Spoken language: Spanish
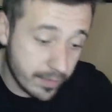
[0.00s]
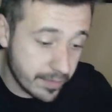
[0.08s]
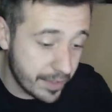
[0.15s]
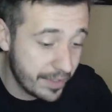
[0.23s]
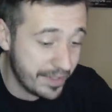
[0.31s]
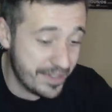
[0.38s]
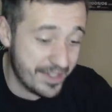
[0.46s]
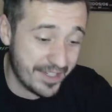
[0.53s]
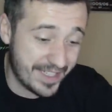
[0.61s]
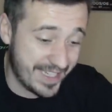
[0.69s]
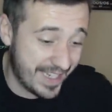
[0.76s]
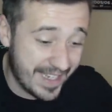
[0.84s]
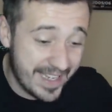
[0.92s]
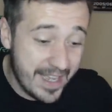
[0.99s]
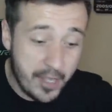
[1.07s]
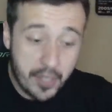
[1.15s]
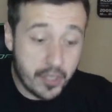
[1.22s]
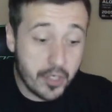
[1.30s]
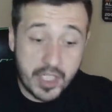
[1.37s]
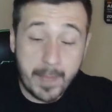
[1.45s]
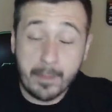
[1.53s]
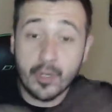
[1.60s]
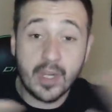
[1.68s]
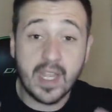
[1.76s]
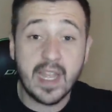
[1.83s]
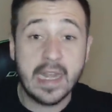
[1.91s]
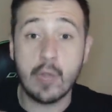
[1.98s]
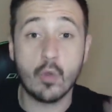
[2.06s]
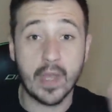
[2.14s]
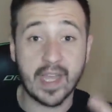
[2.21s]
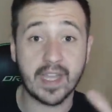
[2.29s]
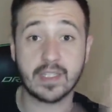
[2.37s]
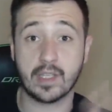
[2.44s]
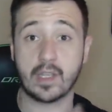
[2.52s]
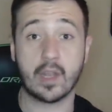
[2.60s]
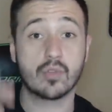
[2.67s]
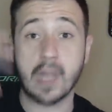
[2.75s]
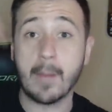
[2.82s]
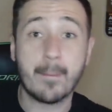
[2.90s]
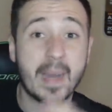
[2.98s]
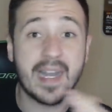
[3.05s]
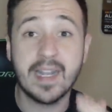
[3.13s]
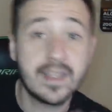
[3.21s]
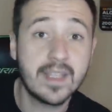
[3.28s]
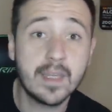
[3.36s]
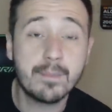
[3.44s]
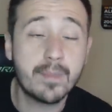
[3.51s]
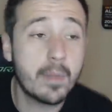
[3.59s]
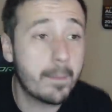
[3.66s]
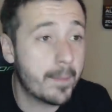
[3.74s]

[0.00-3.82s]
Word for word: No, no, sé, no sé por qué lo he gestionado tan mal el tiempo,